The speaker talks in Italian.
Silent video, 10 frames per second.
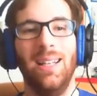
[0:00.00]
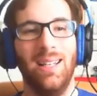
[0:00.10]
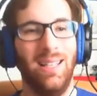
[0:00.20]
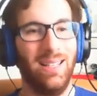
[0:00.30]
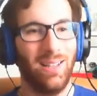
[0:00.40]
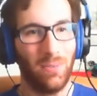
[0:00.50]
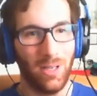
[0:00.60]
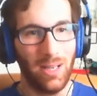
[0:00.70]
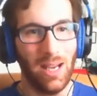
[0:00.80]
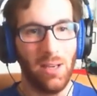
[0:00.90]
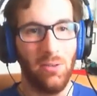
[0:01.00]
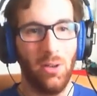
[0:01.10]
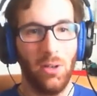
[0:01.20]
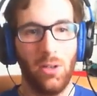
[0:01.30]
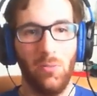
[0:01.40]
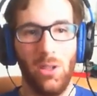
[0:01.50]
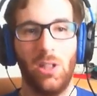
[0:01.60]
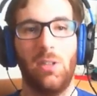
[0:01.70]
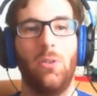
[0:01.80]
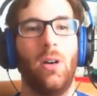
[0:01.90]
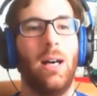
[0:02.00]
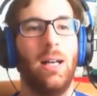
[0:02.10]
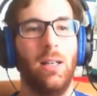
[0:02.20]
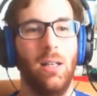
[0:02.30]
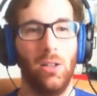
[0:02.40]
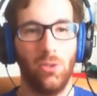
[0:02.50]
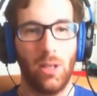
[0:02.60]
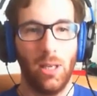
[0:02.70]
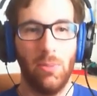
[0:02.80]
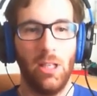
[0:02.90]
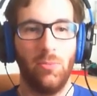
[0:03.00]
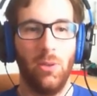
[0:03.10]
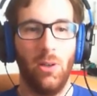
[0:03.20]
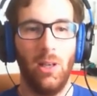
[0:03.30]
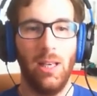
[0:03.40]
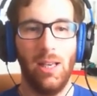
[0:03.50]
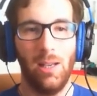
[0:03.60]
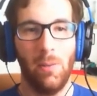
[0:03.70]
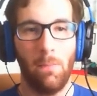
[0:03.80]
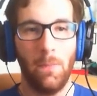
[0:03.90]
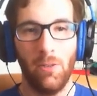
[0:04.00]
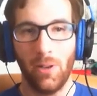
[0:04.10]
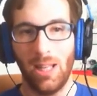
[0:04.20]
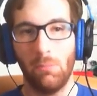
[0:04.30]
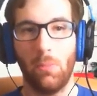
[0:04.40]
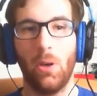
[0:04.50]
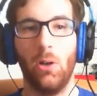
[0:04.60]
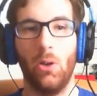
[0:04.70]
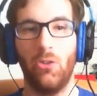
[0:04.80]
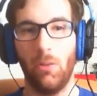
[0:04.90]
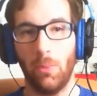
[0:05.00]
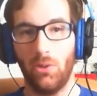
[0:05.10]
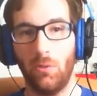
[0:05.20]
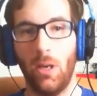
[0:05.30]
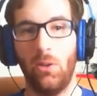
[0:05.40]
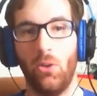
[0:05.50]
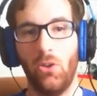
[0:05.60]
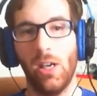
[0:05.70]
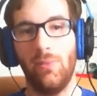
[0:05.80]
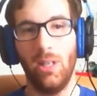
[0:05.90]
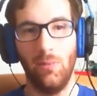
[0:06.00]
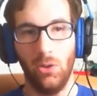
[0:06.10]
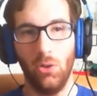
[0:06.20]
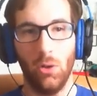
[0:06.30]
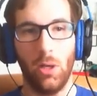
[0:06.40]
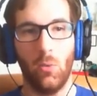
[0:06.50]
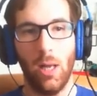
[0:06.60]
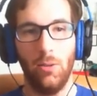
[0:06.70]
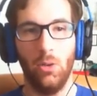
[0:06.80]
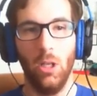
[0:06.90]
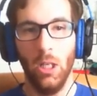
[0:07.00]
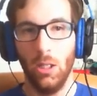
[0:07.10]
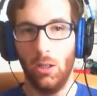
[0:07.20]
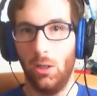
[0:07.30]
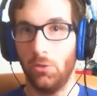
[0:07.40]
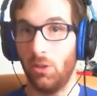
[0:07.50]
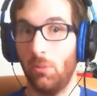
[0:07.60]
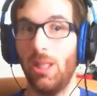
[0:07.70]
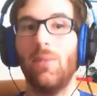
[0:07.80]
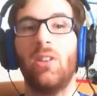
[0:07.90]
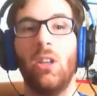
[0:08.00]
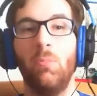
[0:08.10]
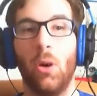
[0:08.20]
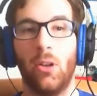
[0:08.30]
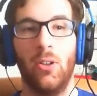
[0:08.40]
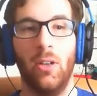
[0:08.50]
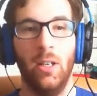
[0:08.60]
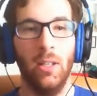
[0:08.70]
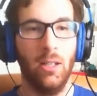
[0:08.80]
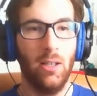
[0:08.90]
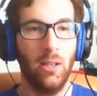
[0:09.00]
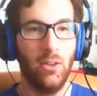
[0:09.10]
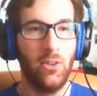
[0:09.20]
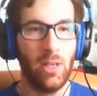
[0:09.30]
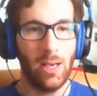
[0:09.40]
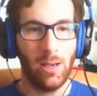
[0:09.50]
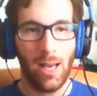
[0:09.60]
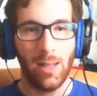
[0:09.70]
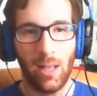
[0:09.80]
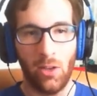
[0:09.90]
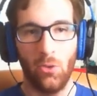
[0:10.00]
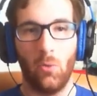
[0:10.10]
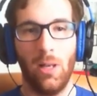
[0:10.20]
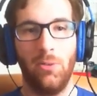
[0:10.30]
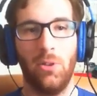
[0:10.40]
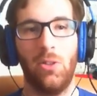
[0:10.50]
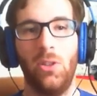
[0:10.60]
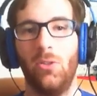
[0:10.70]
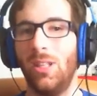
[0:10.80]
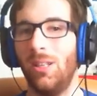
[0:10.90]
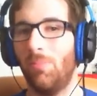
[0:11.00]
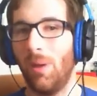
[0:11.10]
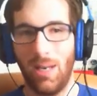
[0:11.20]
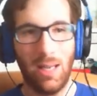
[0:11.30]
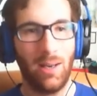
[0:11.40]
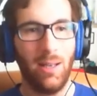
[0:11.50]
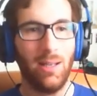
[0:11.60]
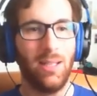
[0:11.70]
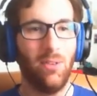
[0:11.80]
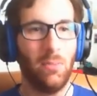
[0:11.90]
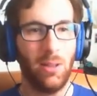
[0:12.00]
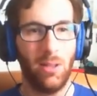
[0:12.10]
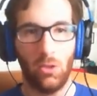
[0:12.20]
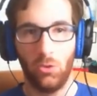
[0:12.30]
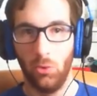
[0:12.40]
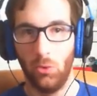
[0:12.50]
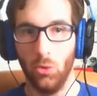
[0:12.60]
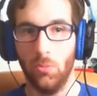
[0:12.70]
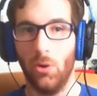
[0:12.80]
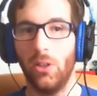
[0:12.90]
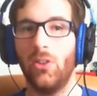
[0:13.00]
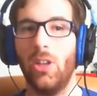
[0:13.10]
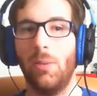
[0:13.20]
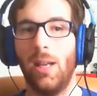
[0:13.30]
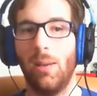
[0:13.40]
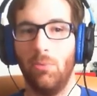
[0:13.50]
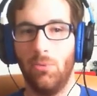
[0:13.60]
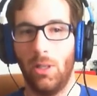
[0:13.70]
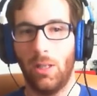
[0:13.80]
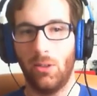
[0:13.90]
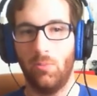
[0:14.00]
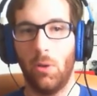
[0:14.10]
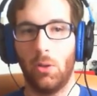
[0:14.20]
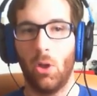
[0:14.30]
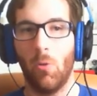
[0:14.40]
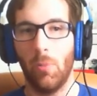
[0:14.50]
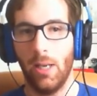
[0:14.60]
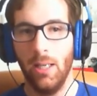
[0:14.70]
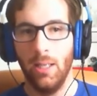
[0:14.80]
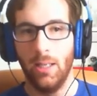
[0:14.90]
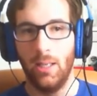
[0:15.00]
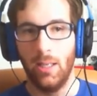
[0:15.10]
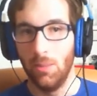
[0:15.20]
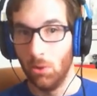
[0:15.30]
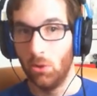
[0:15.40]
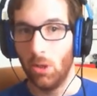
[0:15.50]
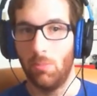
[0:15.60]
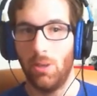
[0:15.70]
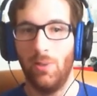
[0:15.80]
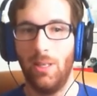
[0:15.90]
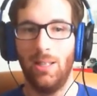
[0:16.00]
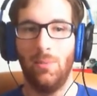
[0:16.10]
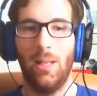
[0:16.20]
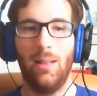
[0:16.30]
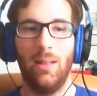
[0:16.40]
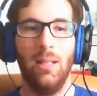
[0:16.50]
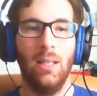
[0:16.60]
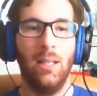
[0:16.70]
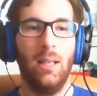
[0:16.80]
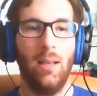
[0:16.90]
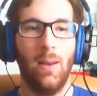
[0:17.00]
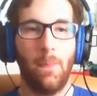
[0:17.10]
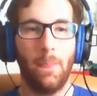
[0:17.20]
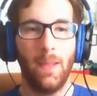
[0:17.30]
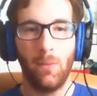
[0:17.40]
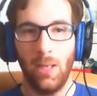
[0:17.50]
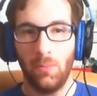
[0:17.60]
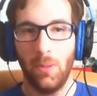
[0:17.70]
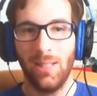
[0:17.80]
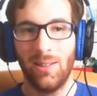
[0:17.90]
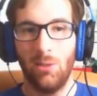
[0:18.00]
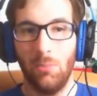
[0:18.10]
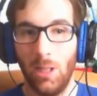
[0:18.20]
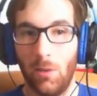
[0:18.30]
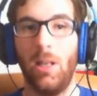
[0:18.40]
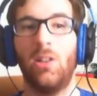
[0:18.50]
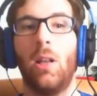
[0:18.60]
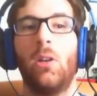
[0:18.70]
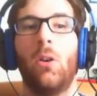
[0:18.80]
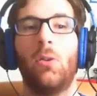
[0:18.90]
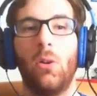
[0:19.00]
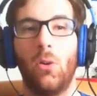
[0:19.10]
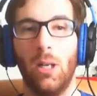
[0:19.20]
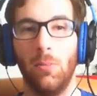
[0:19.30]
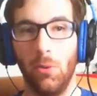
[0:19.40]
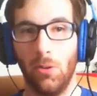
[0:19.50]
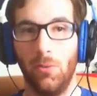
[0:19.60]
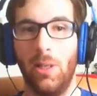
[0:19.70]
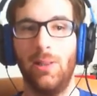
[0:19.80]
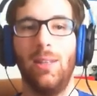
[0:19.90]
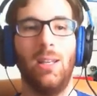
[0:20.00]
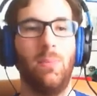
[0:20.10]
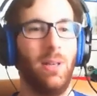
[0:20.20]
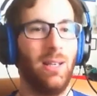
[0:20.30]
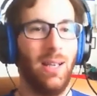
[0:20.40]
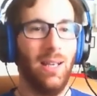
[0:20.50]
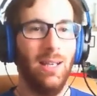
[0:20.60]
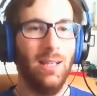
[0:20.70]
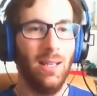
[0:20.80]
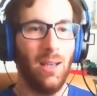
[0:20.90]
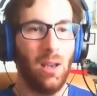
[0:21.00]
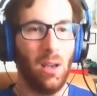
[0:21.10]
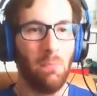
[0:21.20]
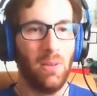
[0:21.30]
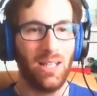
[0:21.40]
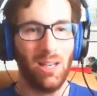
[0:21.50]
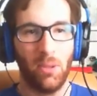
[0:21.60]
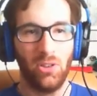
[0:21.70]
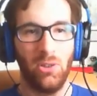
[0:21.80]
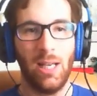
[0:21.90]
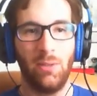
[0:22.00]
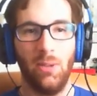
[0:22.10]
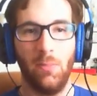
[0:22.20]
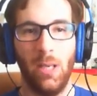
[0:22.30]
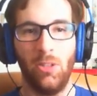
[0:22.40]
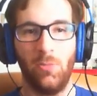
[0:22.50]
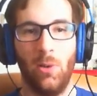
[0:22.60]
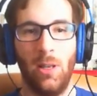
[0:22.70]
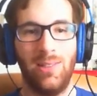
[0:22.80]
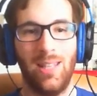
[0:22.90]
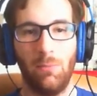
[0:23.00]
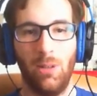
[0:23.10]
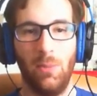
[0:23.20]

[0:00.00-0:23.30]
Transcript: e da qualche anno ho ricominciato a eh, giocare a baseball e ehm, nel frattempo però l'ho sempre seguito sia in televisione quando eh, lo trasmetteva Sky Sport eh, sia adesso quando ho deciso di parlarne attivamente sul tubo insieme appunto agli altri sport come eh, i motori prevalentemente ehm, e quell'esperienza del 2015 la ricordo ancora molto volentieri perché eh, per chi è appassionato di baseball e segue il